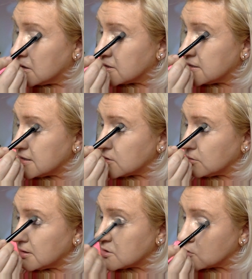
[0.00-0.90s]
здесь у
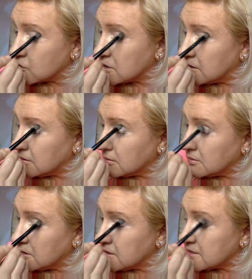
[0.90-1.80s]
нас уже
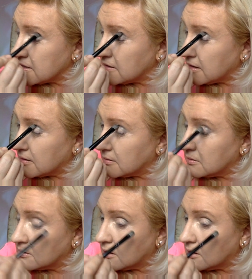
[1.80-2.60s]
нанесена